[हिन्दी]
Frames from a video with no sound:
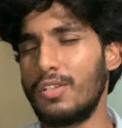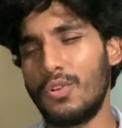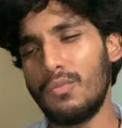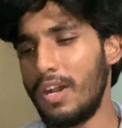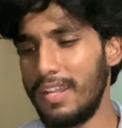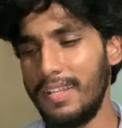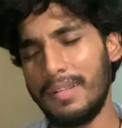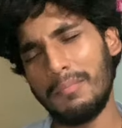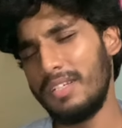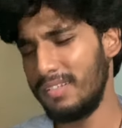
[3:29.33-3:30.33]
करो वो आने
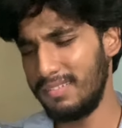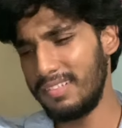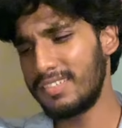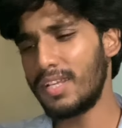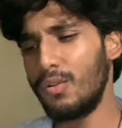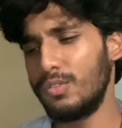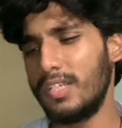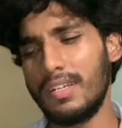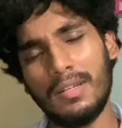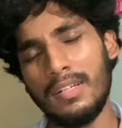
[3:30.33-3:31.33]
में दस साल हो
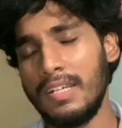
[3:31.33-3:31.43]
जाएगा